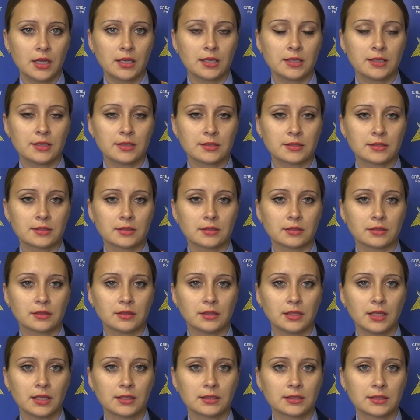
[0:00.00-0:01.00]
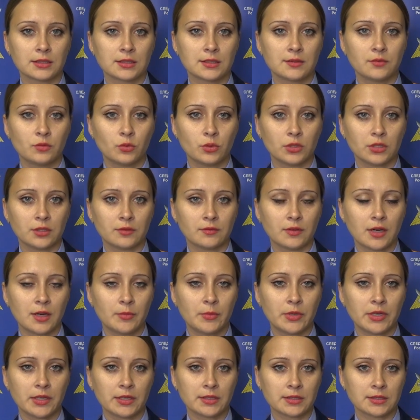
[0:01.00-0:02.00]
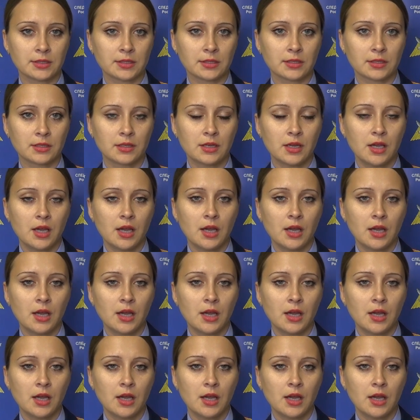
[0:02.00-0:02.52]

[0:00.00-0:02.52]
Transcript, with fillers: из гладкоствольного обреза.